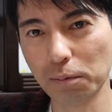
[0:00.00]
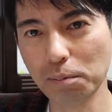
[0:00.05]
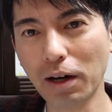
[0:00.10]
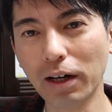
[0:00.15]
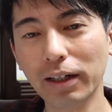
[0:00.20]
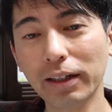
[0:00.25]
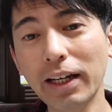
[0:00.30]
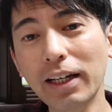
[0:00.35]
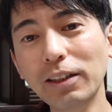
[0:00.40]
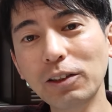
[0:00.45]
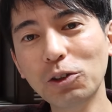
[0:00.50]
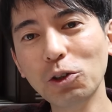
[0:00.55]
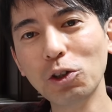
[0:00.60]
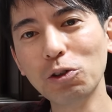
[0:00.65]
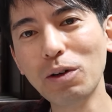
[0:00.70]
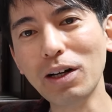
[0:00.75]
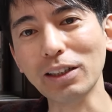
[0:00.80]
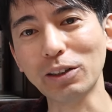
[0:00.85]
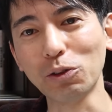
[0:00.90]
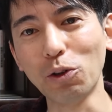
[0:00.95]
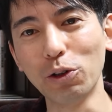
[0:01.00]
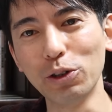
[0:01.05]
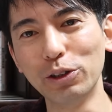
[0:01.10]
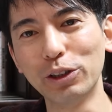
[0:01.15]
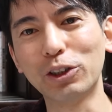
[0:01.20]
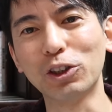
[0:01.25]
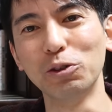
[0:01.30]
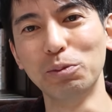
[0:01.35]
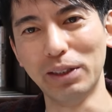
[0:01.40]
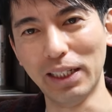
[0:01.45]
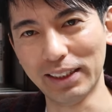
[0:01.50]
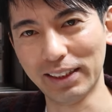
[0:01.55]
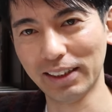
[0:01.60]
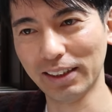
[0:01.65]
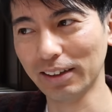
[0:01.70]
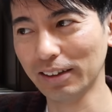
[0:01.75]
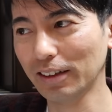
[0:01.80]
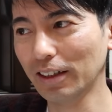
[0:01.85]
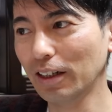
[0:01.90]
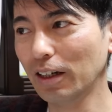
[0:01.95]
まあ、現状はそういう仕組みで
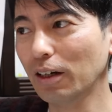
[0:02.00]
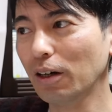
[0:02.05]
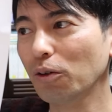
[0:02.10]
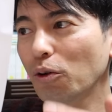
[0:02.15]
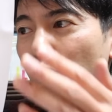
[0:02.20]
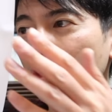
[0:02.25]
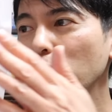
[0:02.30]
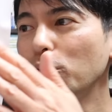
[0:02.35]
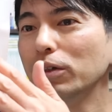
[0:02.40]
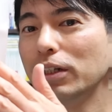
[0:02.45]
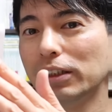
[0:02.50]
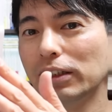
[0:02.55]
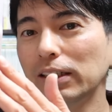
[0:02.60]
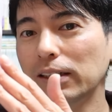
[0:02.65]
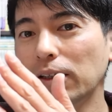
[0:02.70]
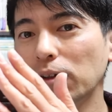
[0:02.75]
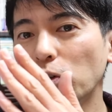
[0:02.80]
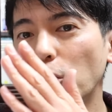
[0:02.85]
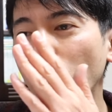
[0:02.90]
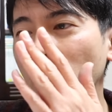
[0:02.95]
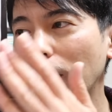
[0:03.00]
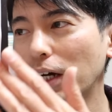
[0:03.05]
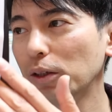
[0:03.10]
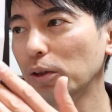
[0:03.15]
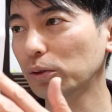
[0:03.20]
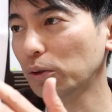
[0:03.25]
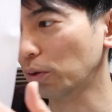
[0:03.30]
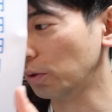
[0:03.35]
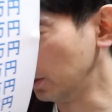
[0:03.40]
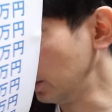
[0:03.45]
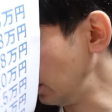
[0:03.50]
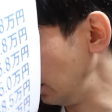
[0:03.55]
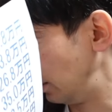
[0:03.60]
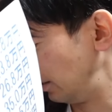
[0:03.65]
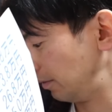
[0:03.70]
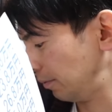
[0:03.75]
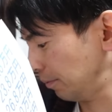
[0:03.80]
す。ここもですね、お分かりの通り、